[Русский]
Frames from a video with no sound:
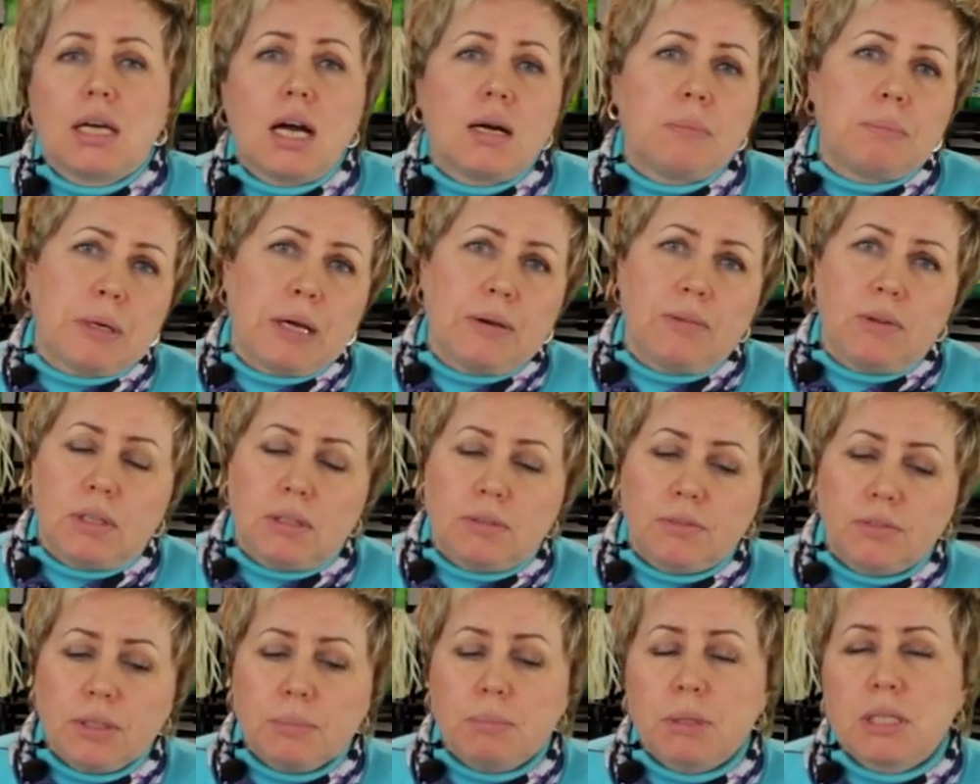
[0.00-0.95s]
как
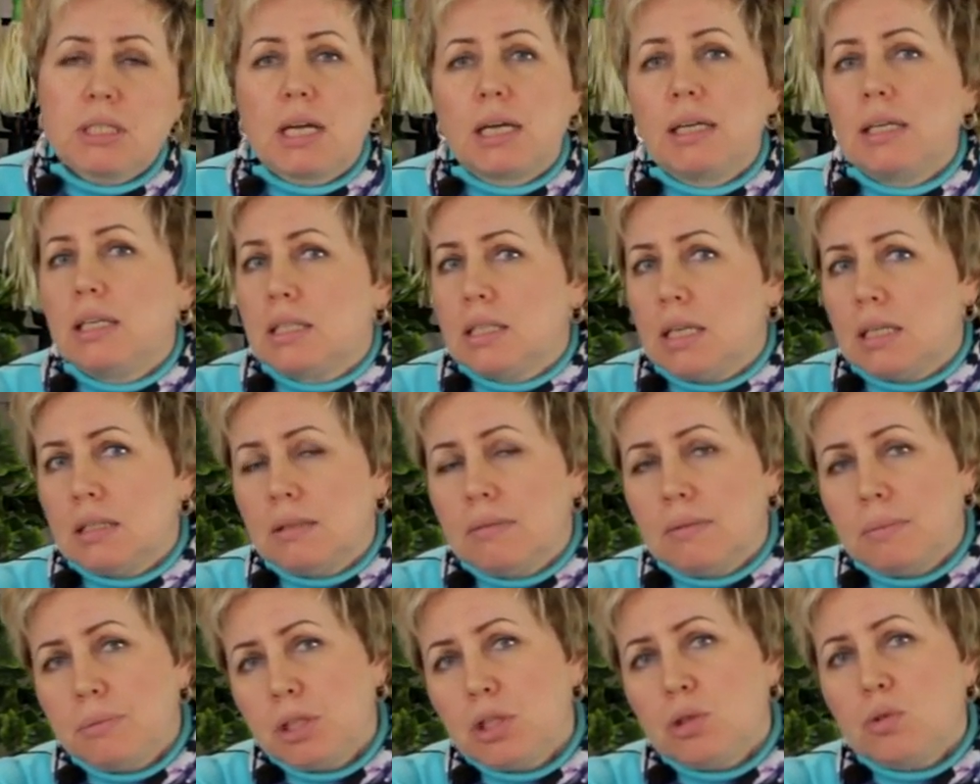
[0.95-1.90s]
правильно выбрать, какие
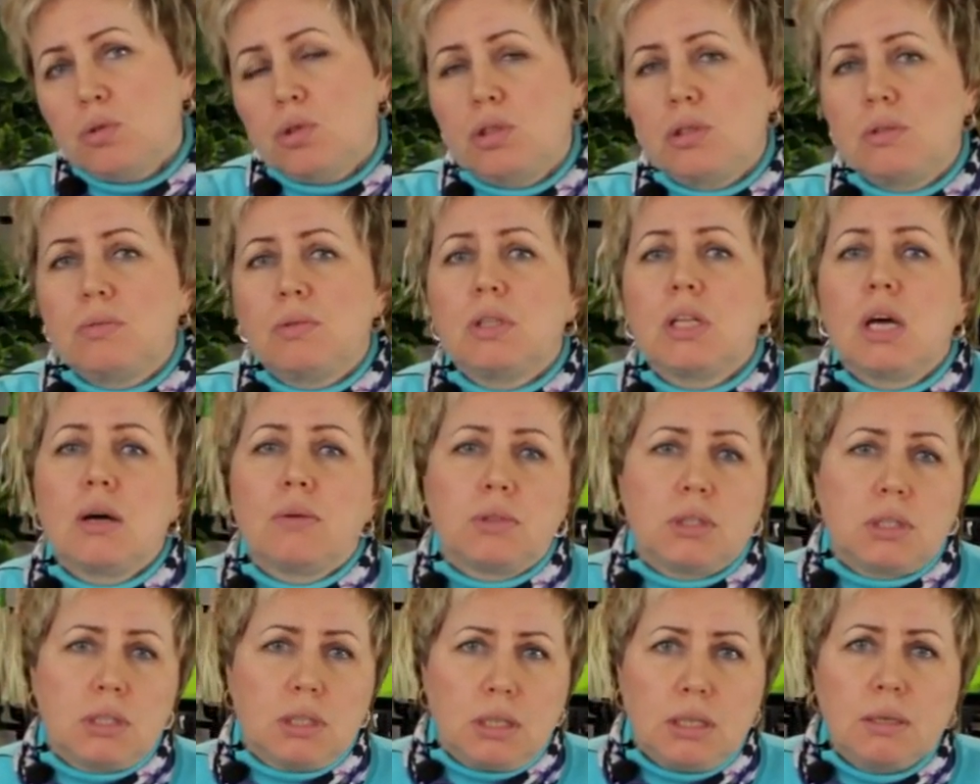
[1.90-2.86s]
сорта вообще существуют.
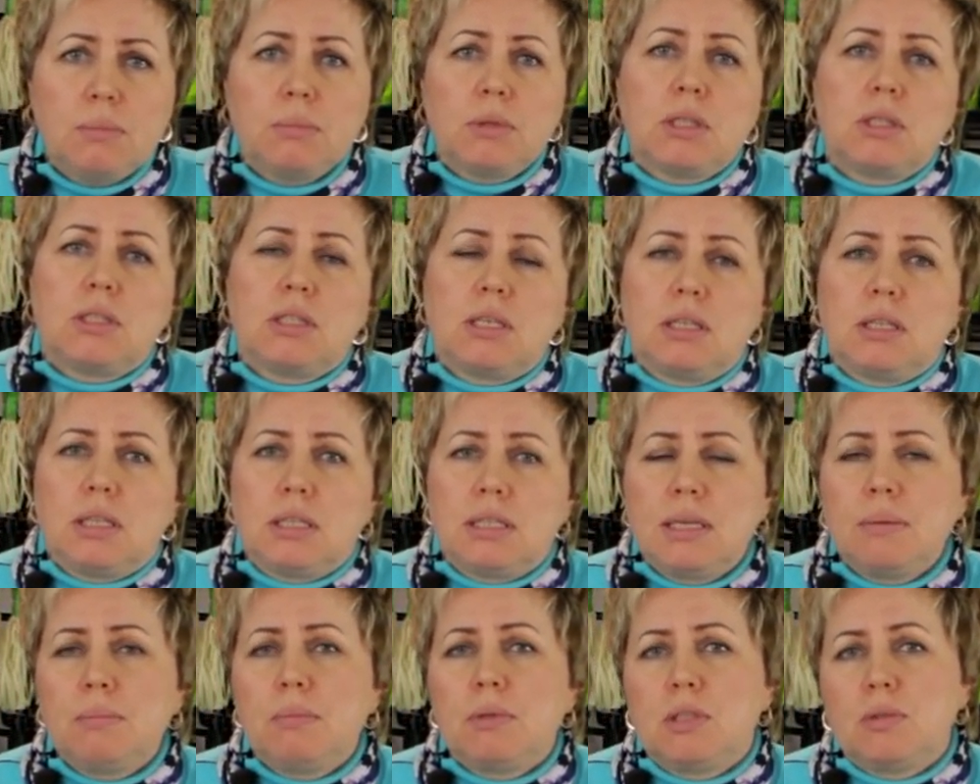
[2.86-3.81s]
Вот именно этой
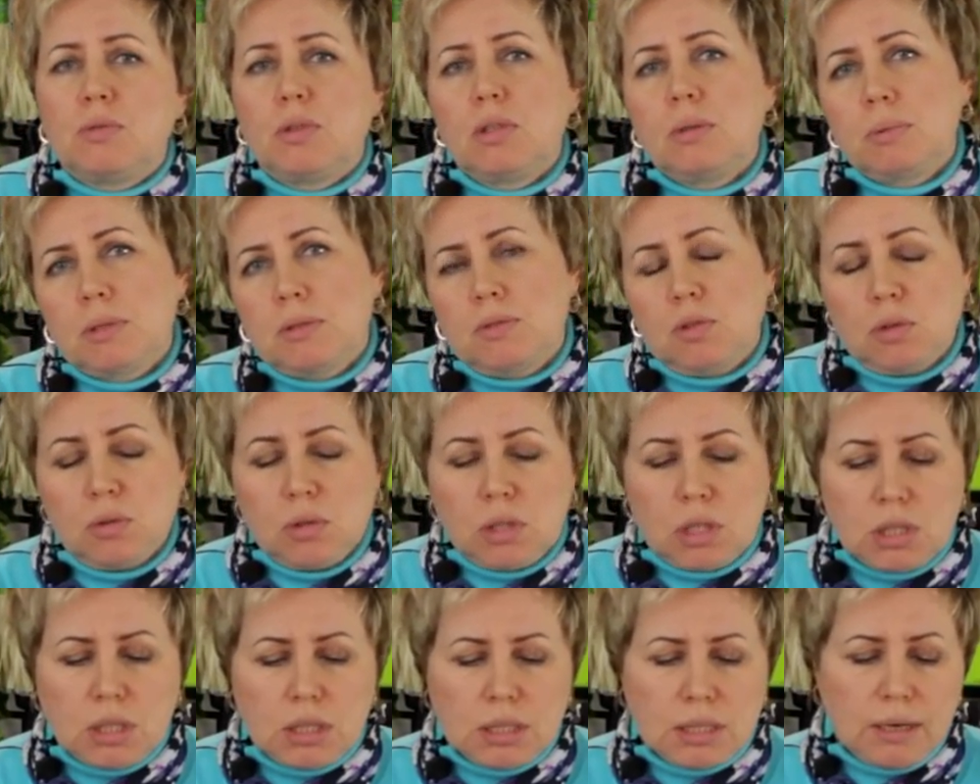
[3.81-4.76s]
теме сегодня посвящен
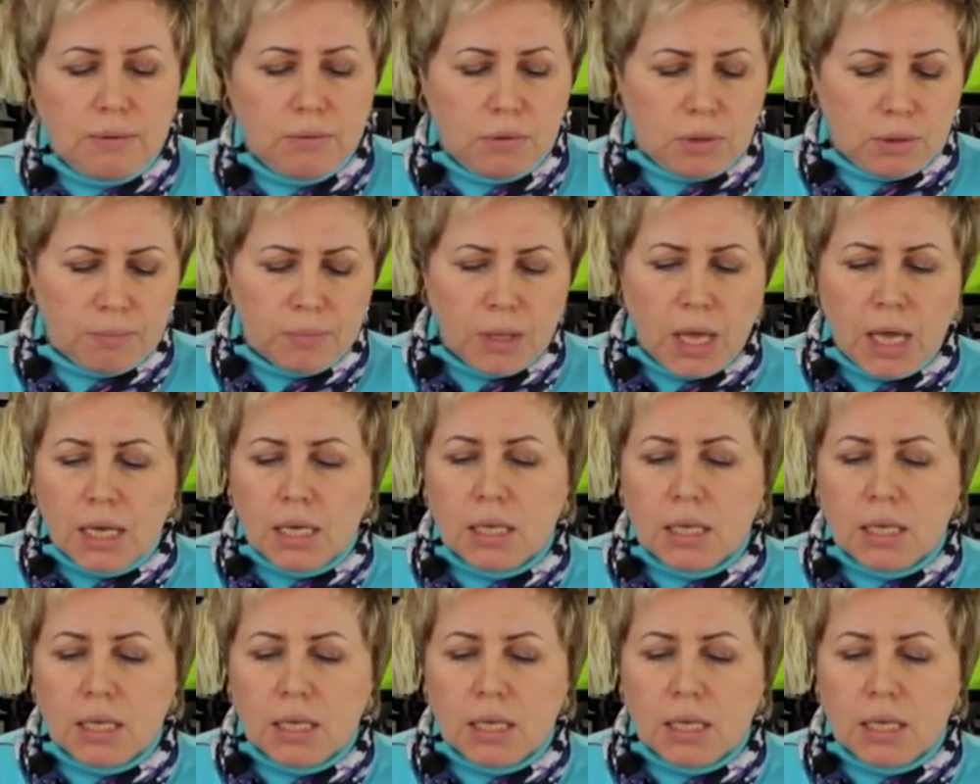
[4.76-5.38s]
наш разговор.